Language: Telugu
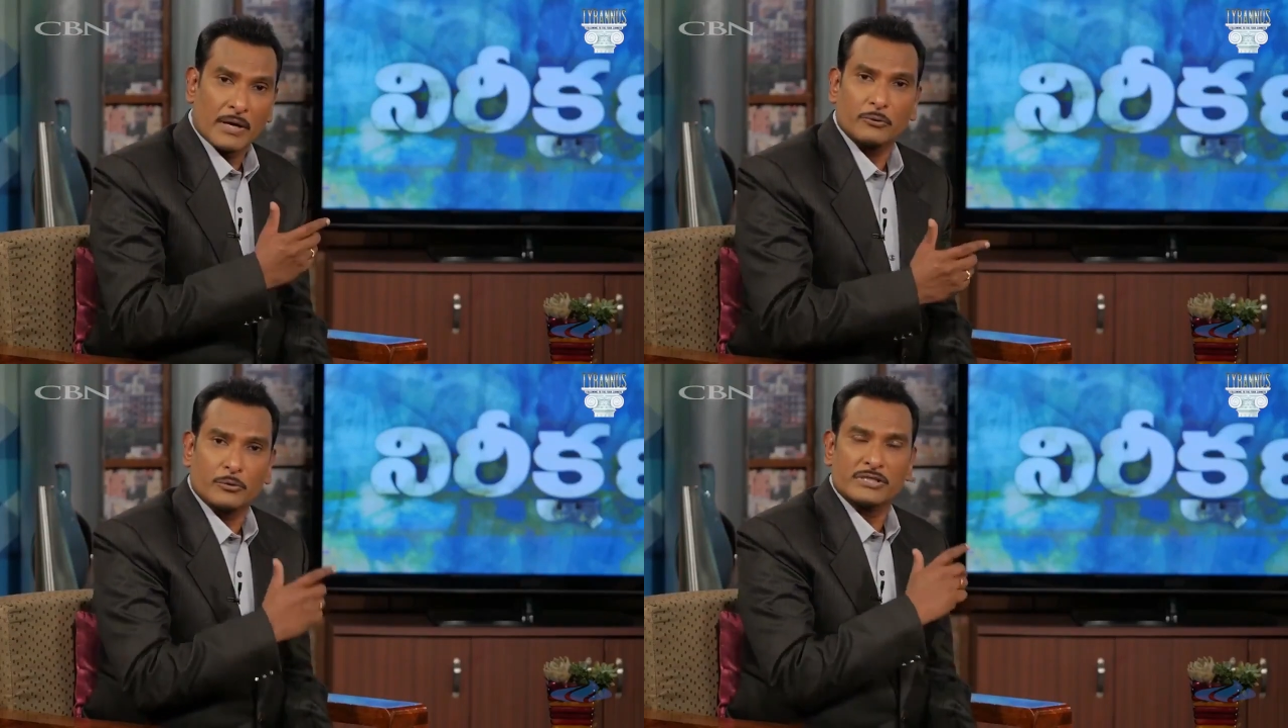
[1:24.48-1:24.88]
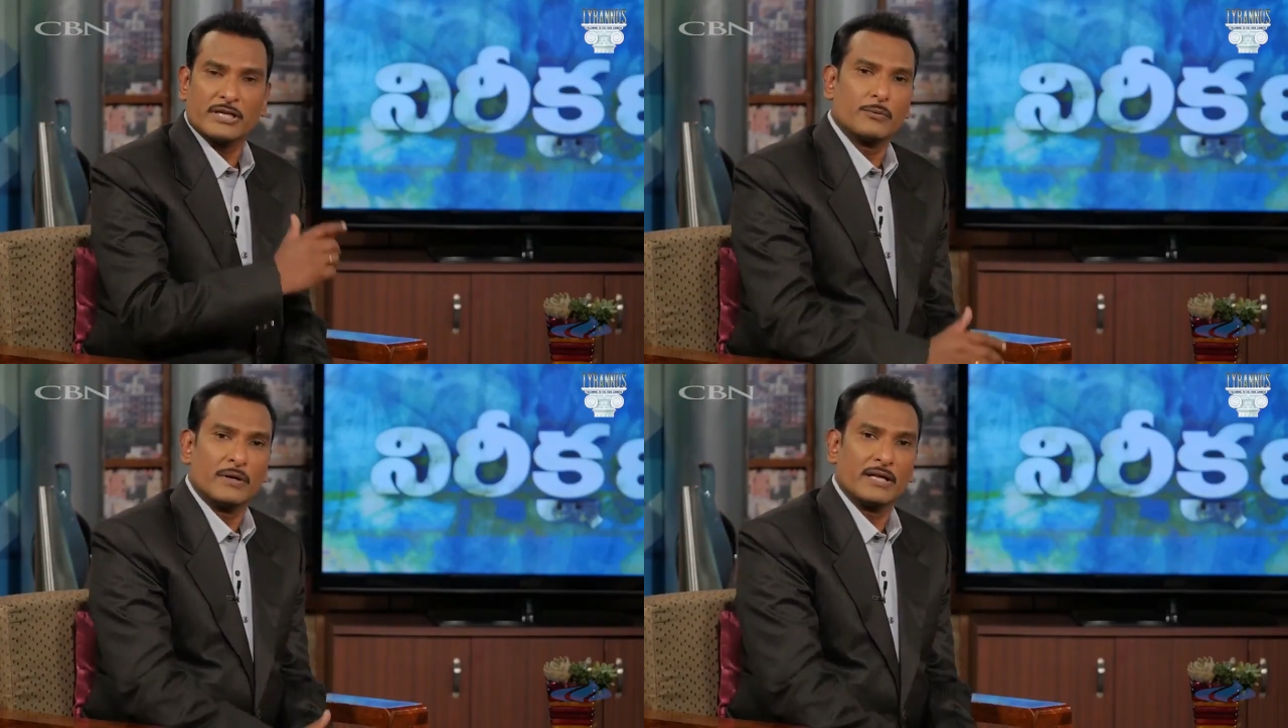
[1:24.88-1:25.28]

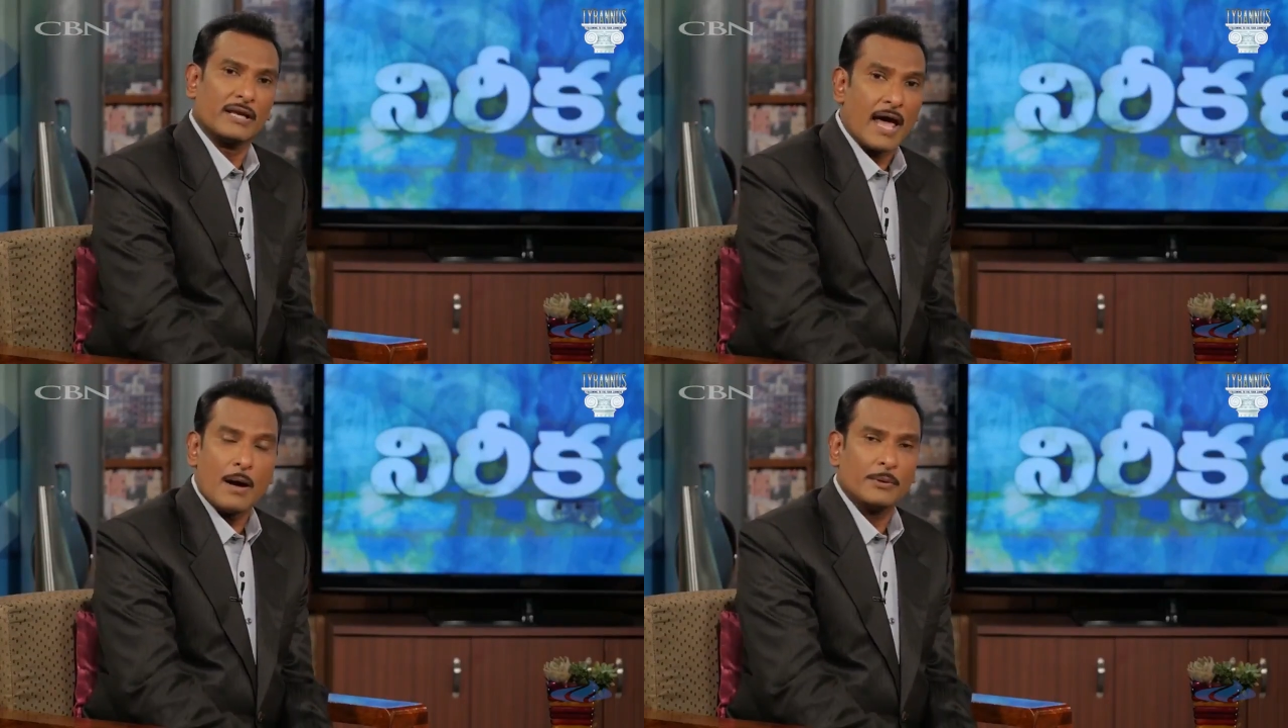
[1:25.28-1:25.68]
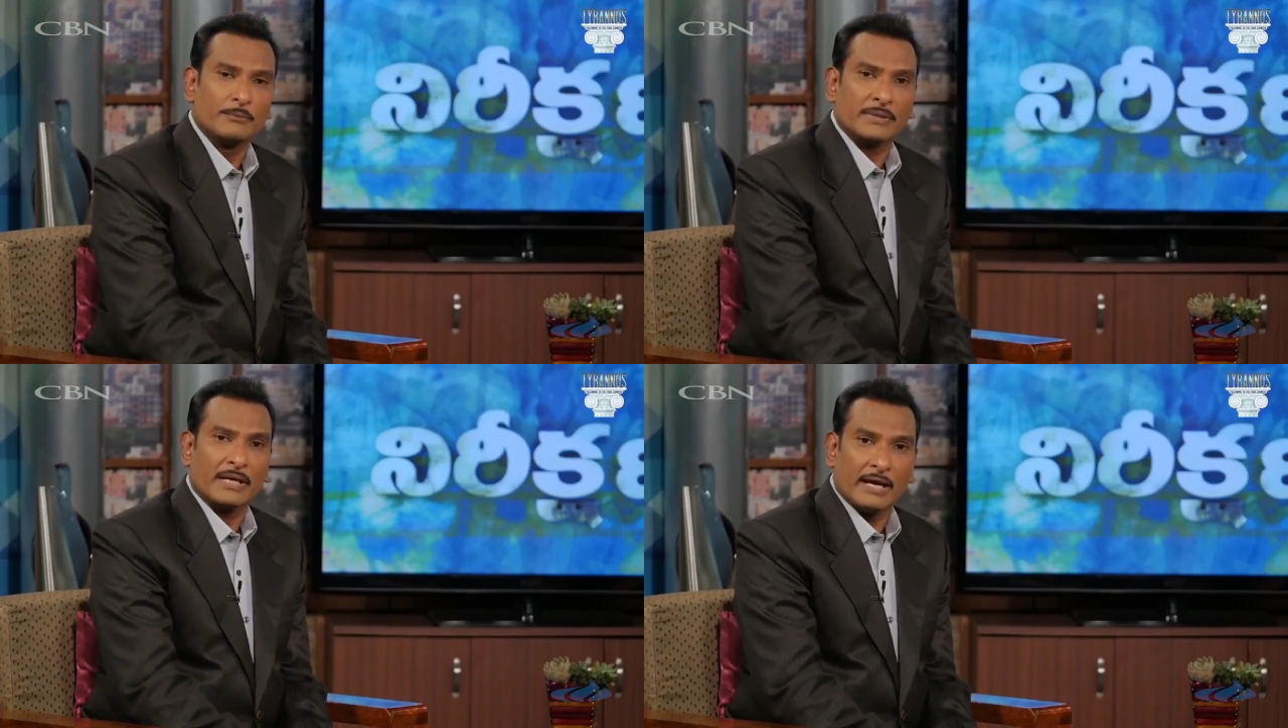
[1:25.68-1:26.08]
మనకొచ్చేటువంటి
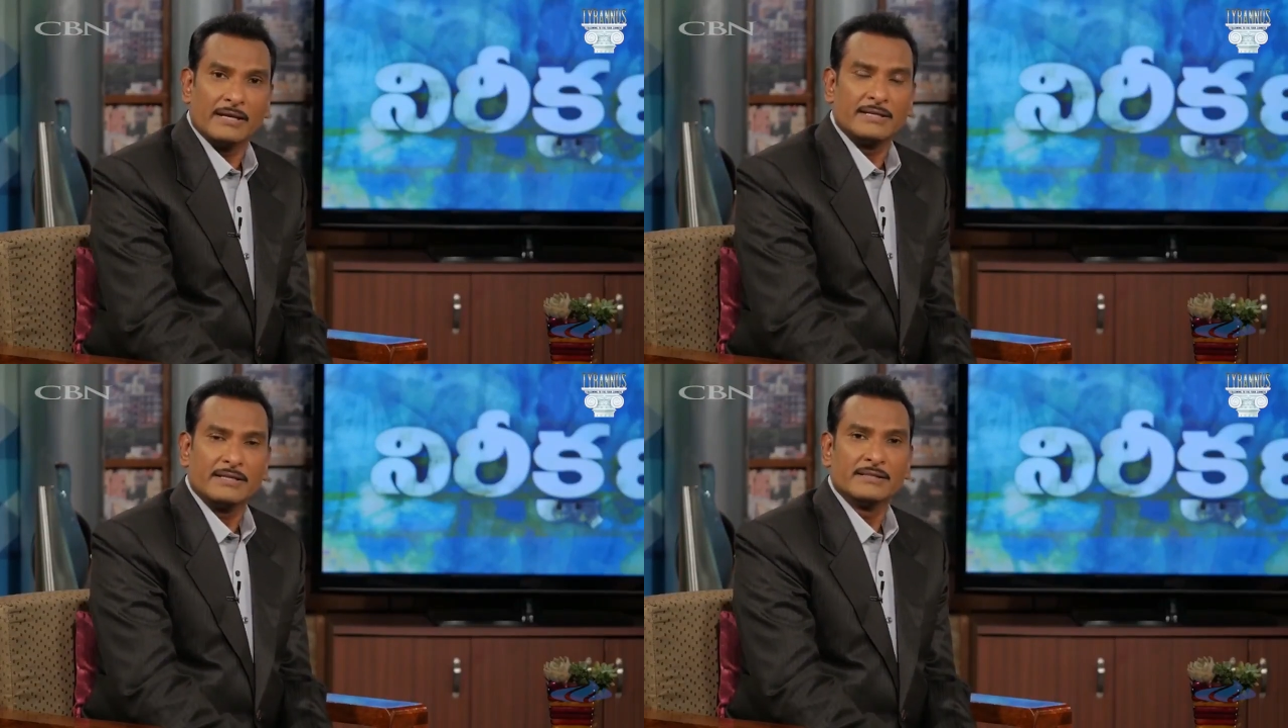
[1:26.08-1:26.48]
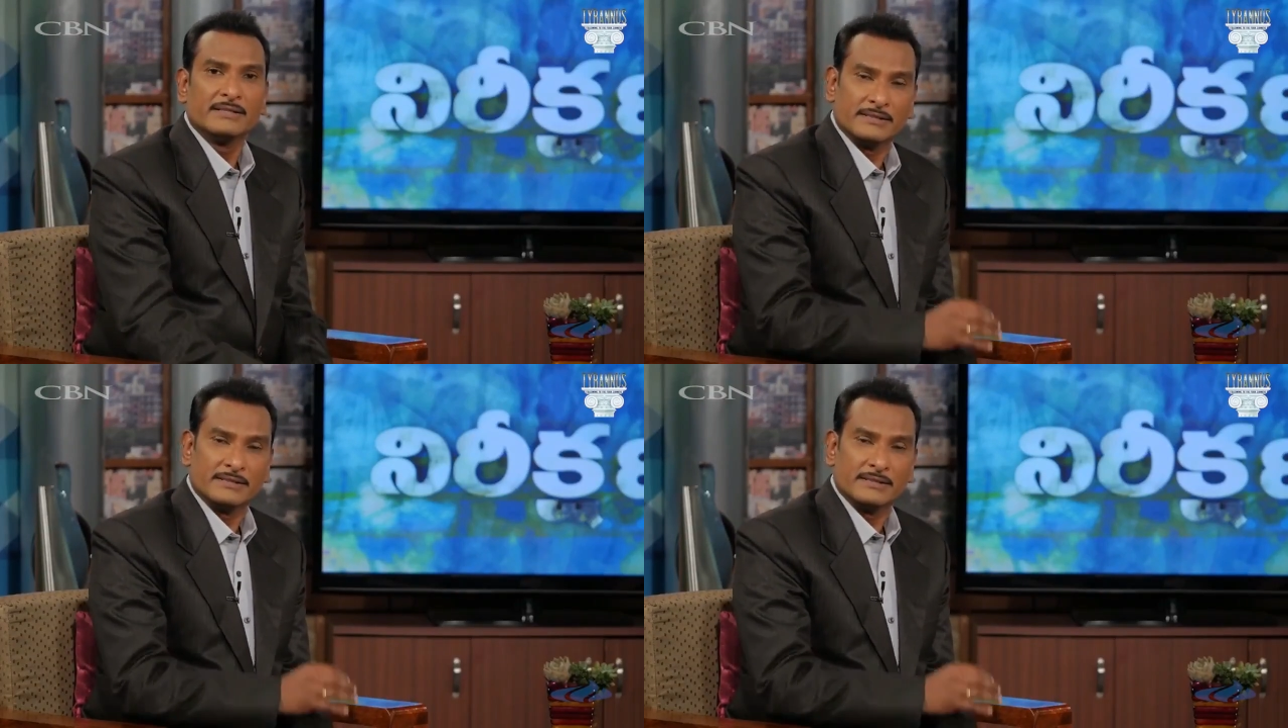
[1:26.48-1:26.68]
లాభం ఏంటి